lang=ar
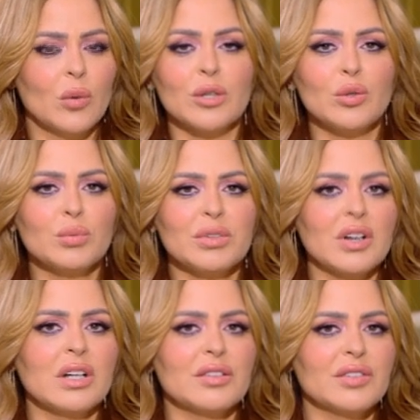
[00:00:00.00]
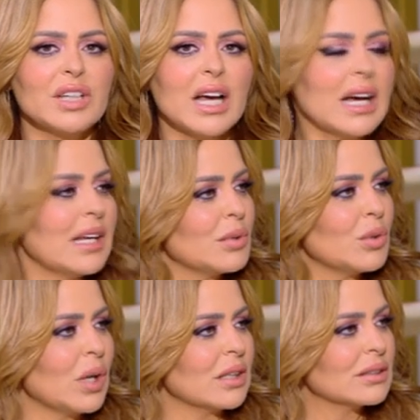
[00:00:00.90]
وإنه بيفكر فيها أغلب
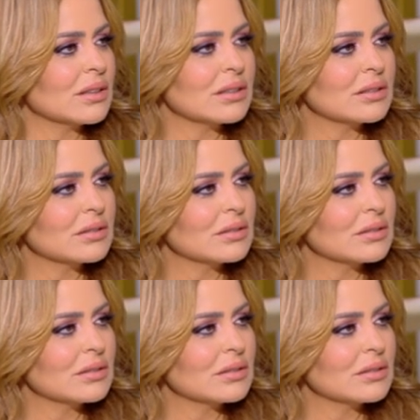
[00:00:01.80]
الوقت